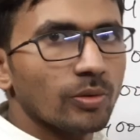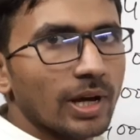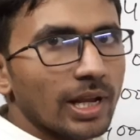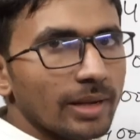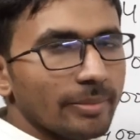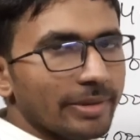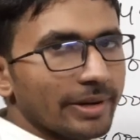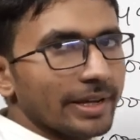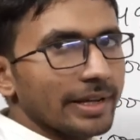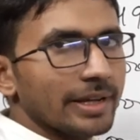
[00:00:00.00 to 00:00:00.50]
e
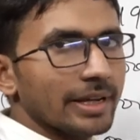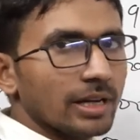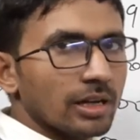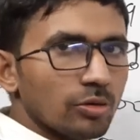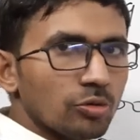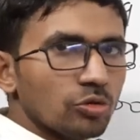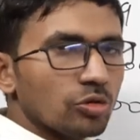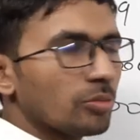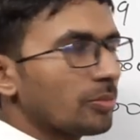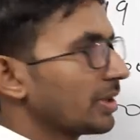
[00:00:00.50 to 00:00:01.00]
वाले पढ़े हैं अगर
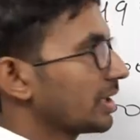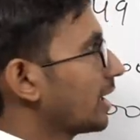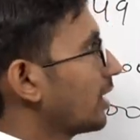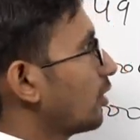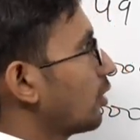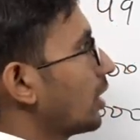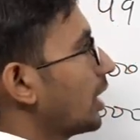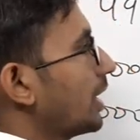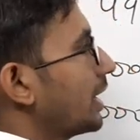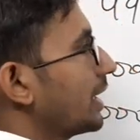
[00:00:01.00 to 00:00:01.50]
उनको पता
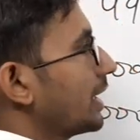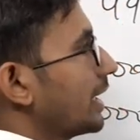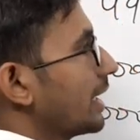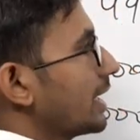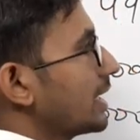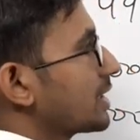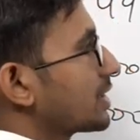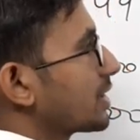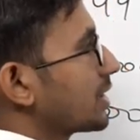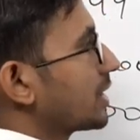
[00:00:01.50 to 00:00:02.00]
होगा
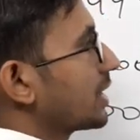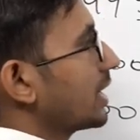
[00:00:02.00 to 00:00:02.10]
नियरेस्ट